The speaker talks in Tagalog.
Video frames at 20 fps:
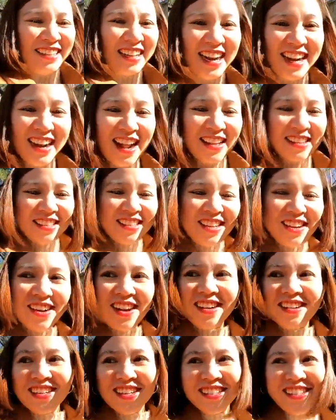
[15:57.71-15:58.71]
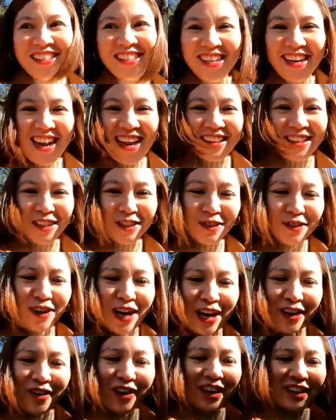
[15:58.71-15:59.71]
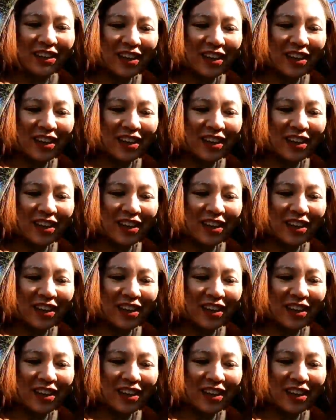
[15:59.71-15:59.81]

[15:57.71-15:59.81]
Try natin i-record. Tignan natin kung gaano